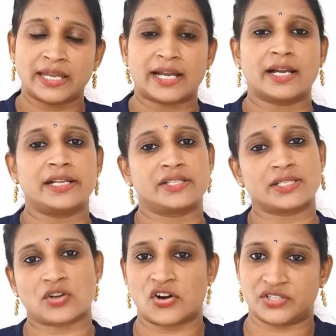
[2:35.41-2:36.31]
ఎక్కడి
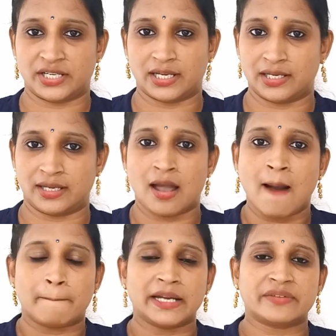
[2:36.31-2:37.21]
నుంచి స్టార్ట్ చేయాలి
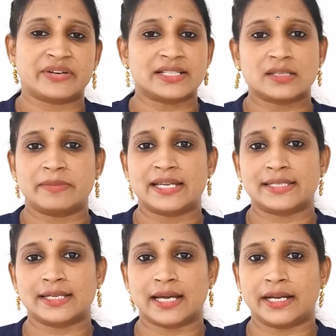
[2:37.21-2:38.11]
మనకి ఫస్ట్
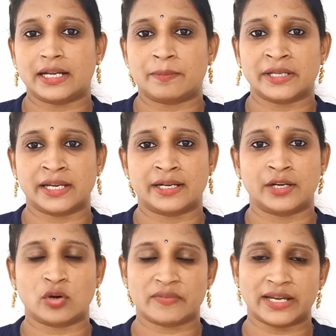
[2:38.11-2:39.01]
బేసిక్ అనేటప్పటికి
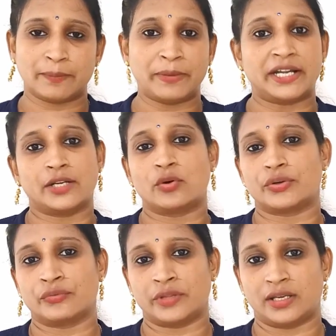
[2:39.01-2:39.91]
ఏంటంటే ఒకవేళ
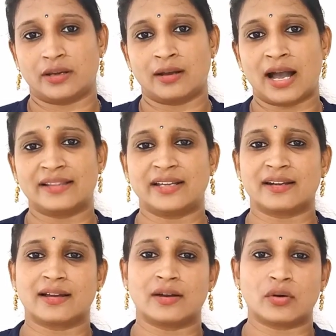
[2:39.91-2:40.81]
పెట్టికోట్ ఉంది అదే
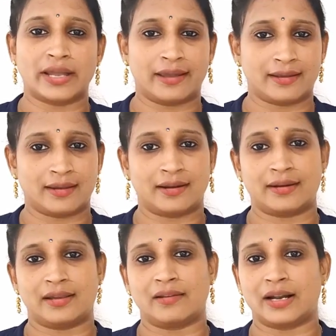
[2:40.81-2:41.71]
రకంగా ఒక
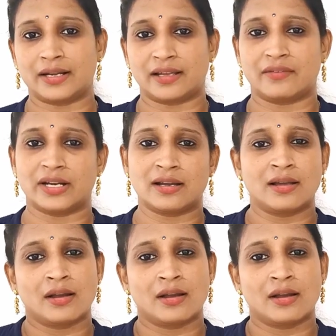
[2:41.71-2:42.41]
హెంకీలని ఇలాంటి ఏమైనా